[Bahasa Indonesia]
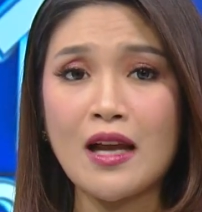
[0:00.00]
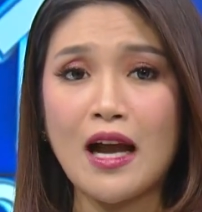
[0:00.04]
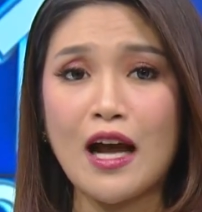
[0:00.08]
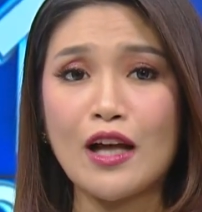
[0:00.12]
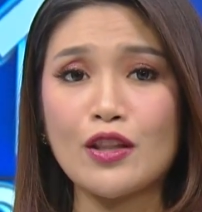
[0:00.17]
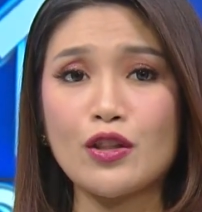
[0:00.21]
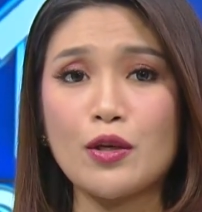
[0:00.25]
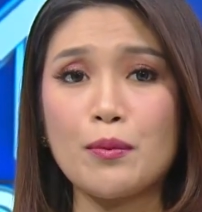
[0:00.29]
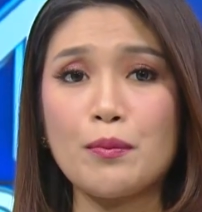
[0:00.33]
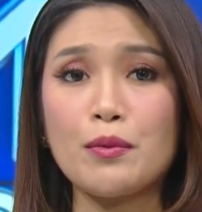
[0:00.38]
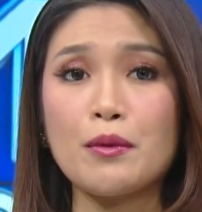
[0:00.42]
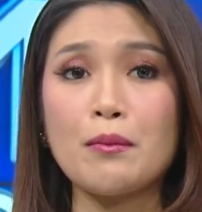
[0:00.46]

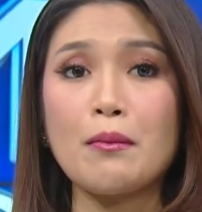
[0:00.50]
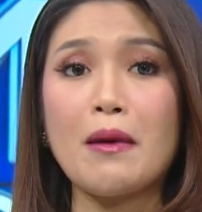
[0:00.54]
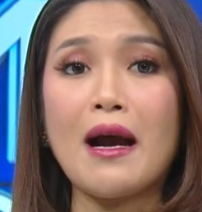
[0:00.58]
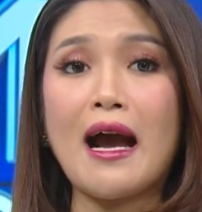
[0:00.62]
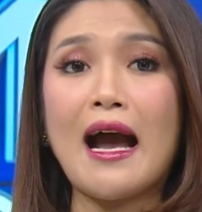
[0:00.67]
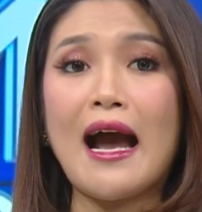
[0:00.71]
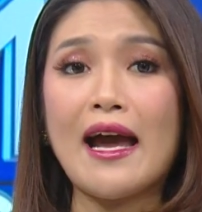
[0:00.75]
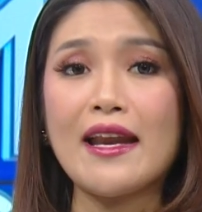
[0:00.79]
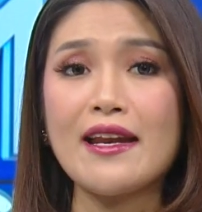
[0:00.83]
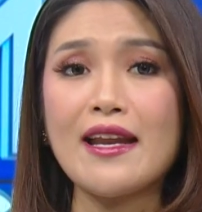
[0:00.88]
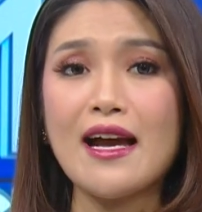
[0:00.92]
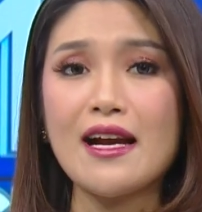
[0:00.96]
ataupun
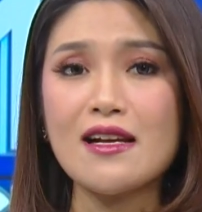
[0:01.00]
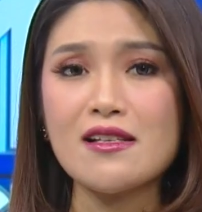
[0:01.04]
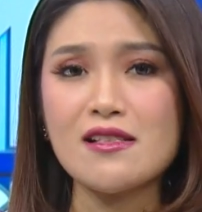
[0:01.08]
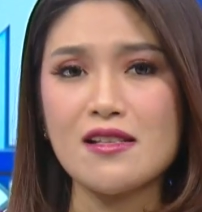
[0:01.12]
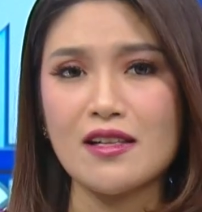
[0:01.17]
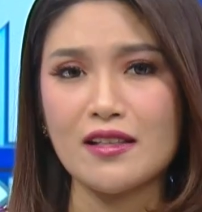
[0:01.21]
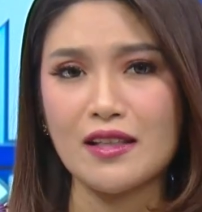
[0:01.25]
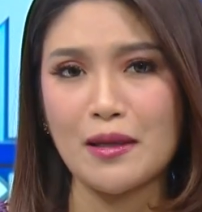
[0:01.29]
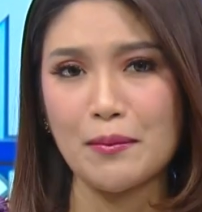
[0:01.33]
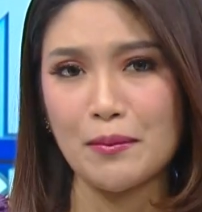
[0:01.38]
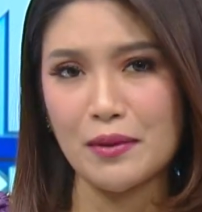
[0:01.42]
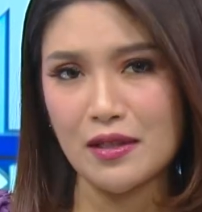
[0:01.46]
menghadang
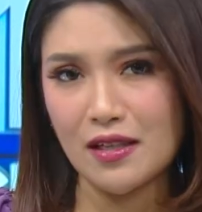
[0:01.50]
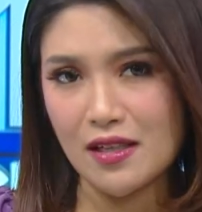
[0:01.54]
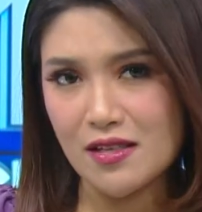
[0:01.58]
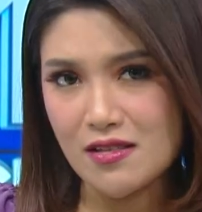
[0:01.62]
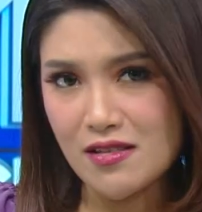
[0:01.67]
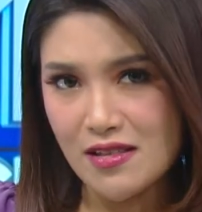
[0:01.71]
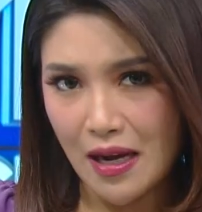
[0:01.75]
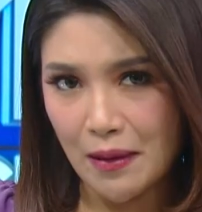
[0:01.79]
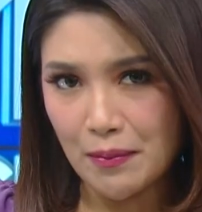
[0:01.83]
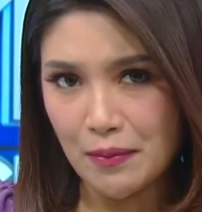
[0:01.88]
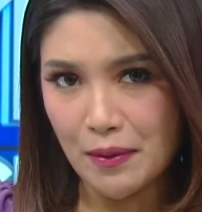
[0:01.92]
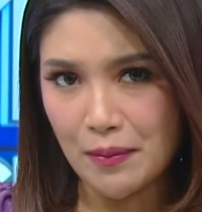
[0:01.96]
serta
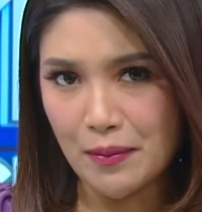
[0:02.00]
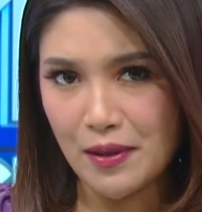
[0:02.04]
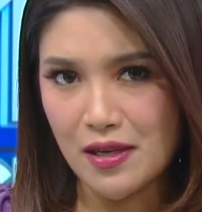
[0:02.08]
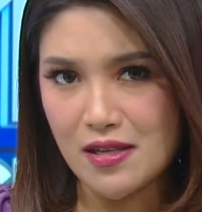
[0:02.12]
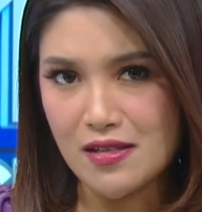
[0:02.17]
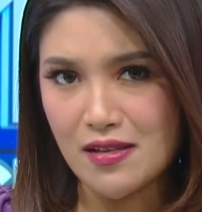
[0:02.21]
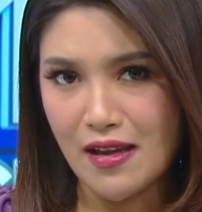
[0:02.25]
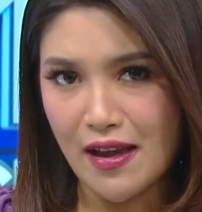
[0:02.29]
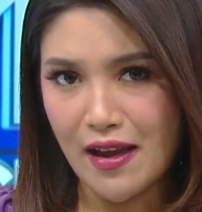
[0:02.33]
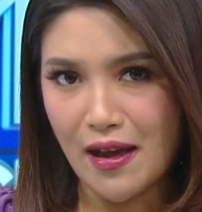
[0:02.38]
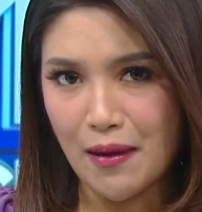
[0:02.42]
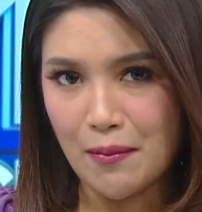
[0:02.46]
menerjang
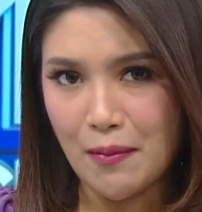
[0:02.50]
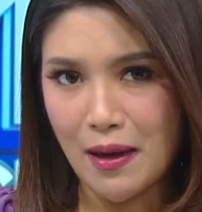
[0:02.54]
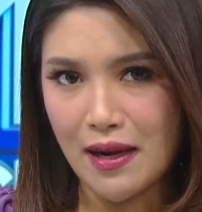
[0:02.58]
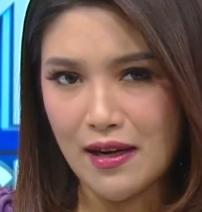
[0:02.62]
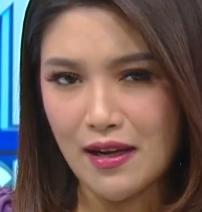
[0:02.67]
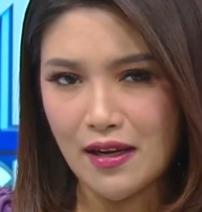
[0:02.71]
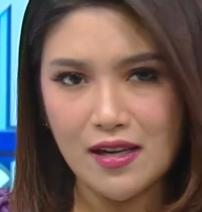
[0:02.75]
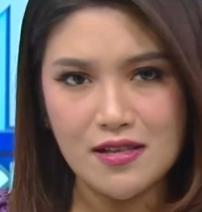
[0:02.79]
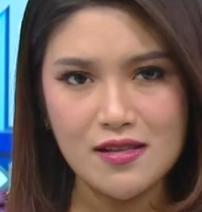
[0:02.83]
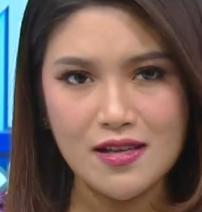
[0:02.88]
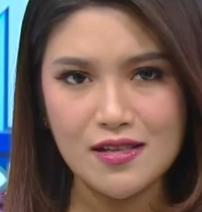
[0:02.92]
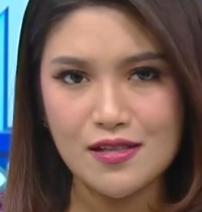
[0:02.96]
pemirsa ya
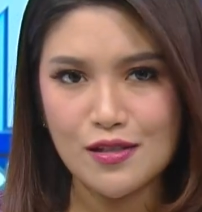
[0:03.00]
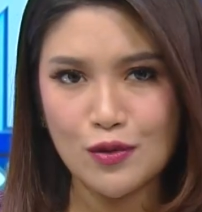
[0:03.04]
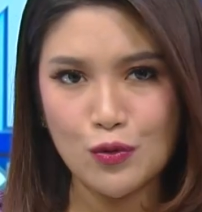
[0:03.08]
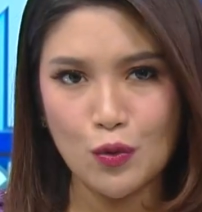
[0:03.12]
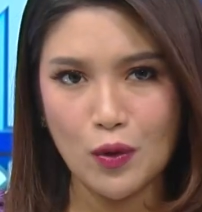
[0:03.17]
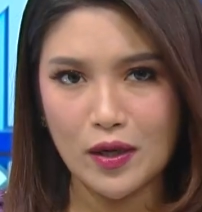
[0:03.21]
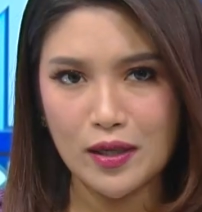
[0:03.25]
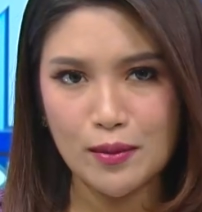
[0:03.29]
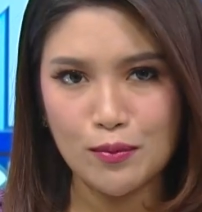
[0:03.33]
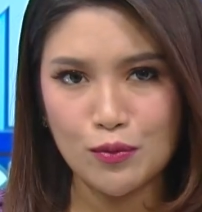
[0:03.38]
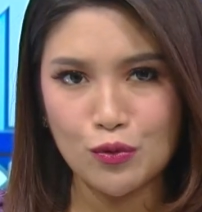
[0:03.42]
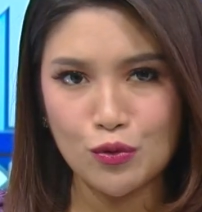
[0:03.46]
pada resesi
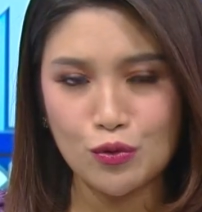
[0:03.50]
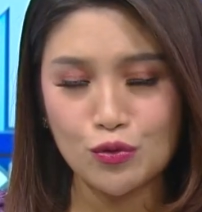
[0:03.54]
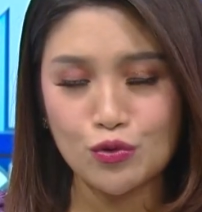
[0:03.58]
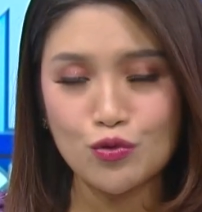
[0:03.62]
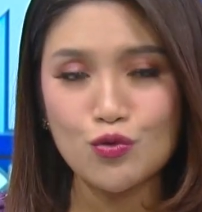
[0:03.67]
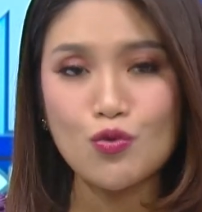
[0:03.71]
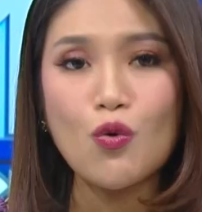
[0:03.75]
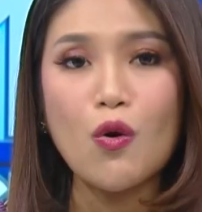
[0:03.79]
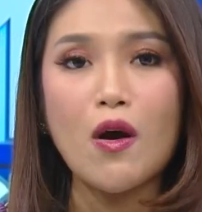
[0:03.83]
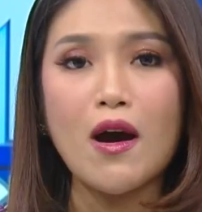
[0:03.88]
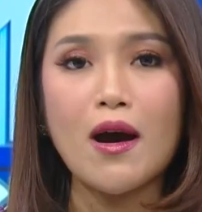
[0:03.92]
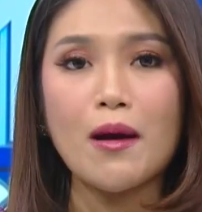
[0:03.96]

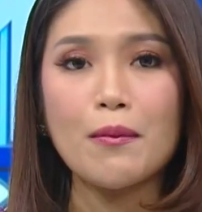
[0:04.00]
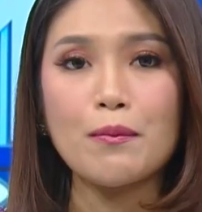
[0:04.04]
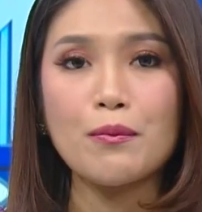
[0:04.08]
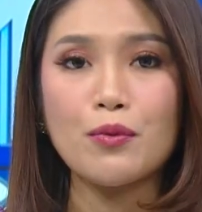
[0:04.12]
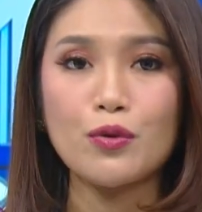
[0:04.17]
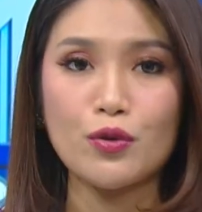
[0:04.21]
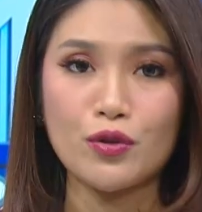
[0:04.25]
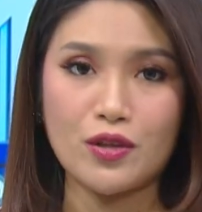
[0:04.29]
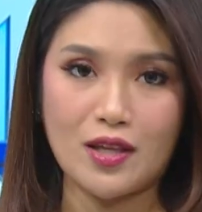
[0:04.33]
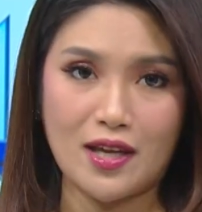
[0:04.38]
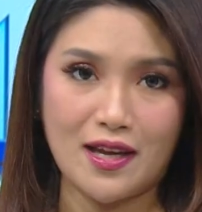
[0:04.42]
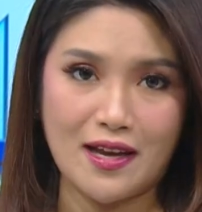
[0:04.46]
2023?
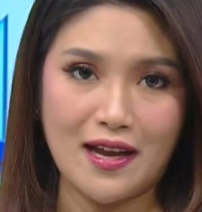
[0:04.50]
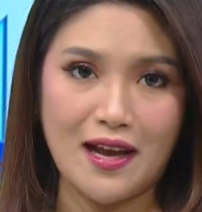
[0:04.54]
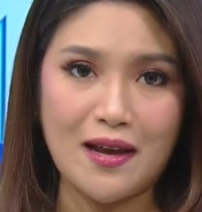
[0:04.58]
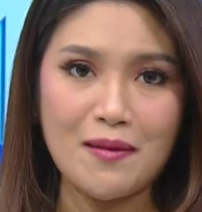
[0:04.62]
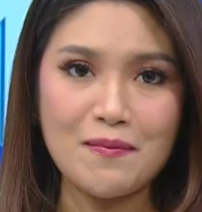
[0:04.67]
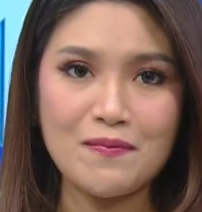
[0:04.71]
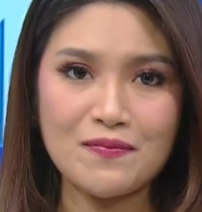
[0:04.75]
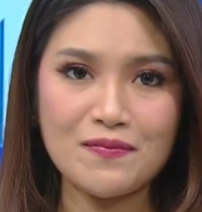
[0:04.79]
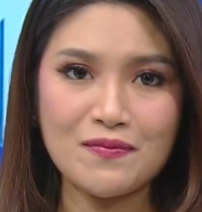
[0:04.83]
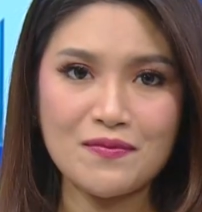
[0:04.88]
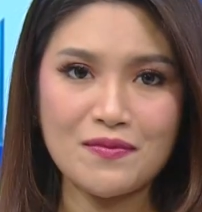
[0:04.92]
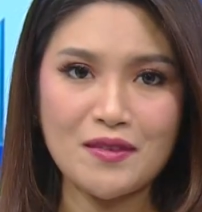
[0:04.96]

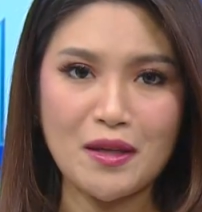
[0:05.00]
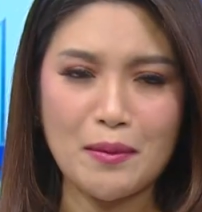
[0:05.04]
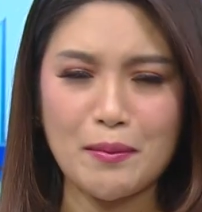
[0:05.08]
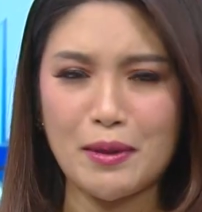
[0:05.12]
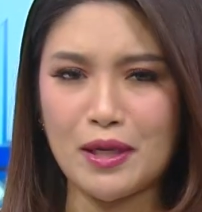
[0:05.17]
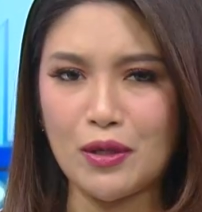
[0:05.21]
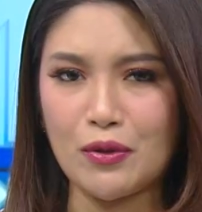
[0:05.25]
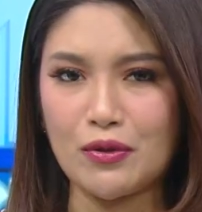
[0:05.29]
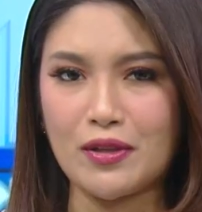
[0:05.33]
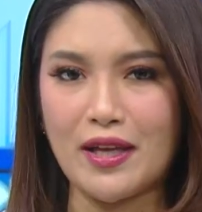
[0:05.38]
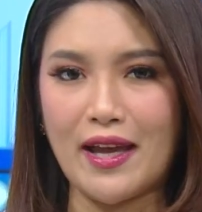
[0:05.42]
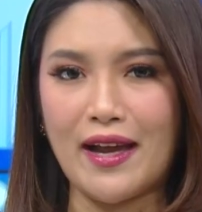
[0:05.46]

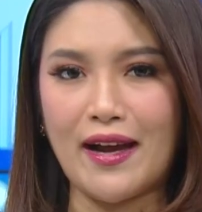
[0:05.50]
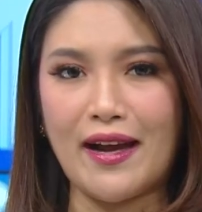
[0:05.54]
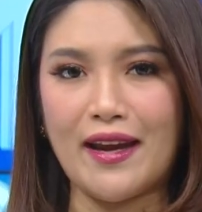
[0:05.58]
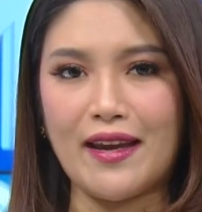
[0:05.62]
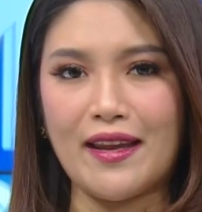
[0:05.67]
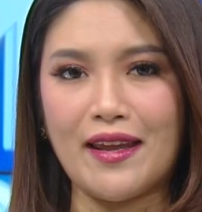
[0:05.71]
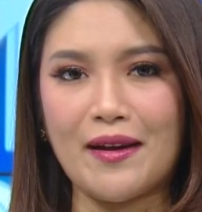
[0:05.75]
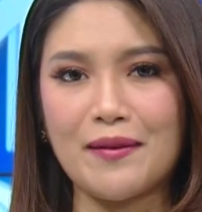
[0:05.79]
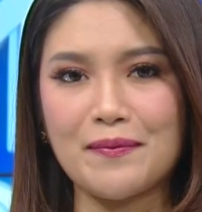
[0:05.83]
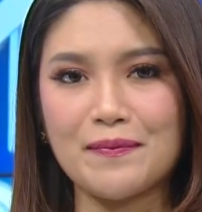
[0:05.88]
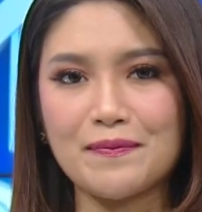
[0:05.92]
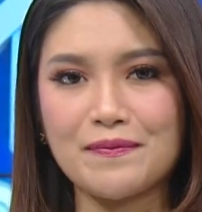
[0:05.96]
Berikut
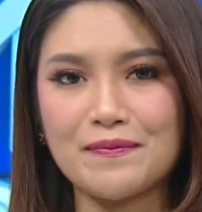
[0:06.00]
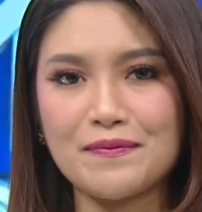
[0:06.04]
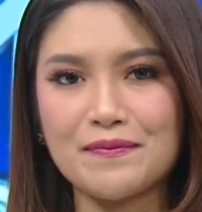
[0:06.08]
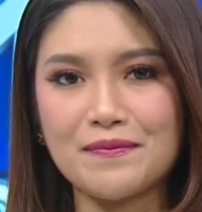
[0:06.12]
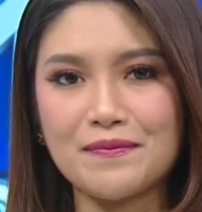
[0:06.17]
tayangannya.